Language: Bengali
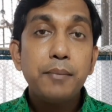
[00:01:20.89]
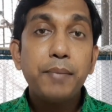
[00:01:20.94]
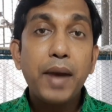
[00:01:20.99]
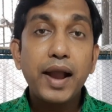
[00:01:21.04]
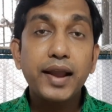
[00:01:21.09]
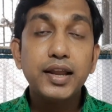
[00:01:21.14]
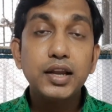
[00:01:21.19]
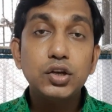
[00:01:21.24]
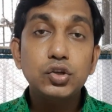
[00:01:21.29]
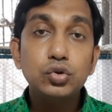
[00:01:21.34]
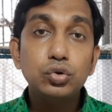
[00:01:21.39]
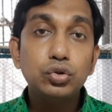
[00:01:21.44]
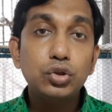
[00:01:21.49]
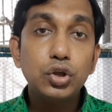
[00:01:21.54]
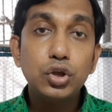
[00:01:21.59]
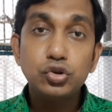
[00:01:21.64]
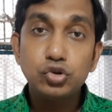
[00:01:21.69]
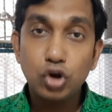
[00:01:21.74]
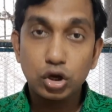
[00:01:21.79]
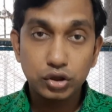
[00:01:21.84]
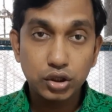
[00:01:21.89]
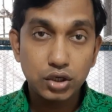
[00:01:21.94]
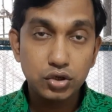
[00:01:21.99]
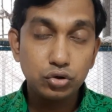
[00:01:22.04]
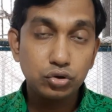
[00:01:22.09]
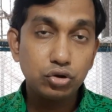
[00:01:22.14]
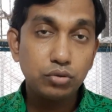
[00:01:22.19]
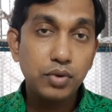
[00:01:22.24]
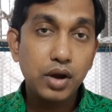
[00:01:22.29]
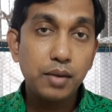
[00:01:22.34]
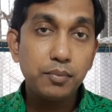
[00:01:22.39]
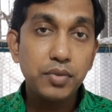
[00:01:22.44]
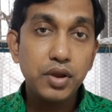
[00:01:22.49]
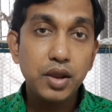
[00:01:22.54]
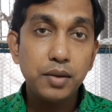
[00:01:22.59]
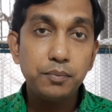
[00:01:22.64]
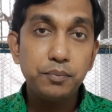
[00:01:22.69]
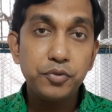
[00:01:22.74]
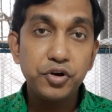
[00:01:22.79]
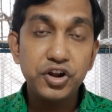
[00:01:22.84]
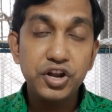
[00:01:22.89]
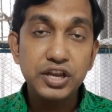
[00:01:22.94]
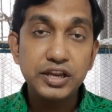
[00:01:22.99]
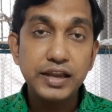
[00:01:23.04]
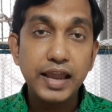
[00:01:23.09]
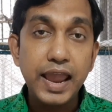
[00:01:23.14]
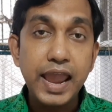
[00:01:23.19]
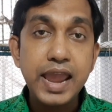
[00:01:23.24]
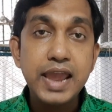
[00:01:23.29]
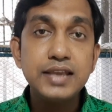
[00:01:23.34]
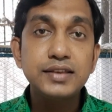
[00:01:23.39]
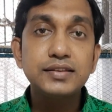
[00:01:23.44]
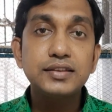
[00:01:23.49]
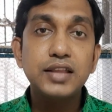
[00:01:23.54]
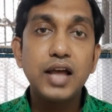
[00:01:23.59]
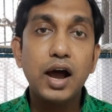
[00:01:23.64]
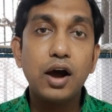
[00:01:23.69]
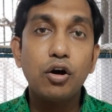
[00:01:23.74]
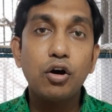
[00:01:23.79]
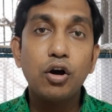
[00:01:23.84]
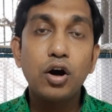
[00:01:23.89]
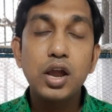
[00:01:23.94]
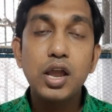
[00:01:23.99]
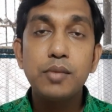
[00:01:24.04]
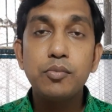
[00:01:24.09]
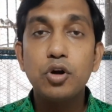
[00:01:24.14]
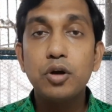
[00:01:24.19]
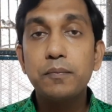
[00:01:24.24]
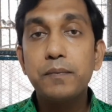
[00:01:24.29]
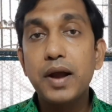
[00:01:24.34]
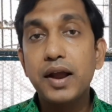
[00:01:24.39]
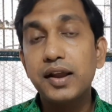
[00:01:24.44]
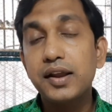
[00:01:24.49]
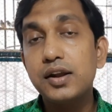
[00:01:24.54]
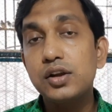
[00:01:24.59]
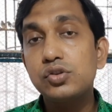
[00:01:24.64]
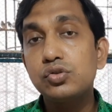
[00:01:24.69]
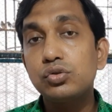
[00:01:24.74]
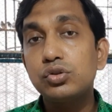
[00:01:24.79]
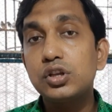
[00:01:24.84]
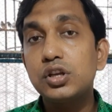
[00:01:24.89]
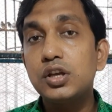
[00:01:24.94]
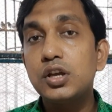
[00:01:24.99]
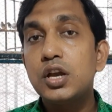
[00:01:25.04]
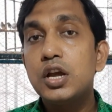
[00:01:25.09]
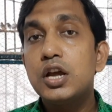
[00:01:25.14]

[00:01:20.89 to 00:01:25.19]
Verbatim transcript: পাখির যদি যথাযথভাবে ব্রিডিং এইজ না হয় এবং পাখির যদি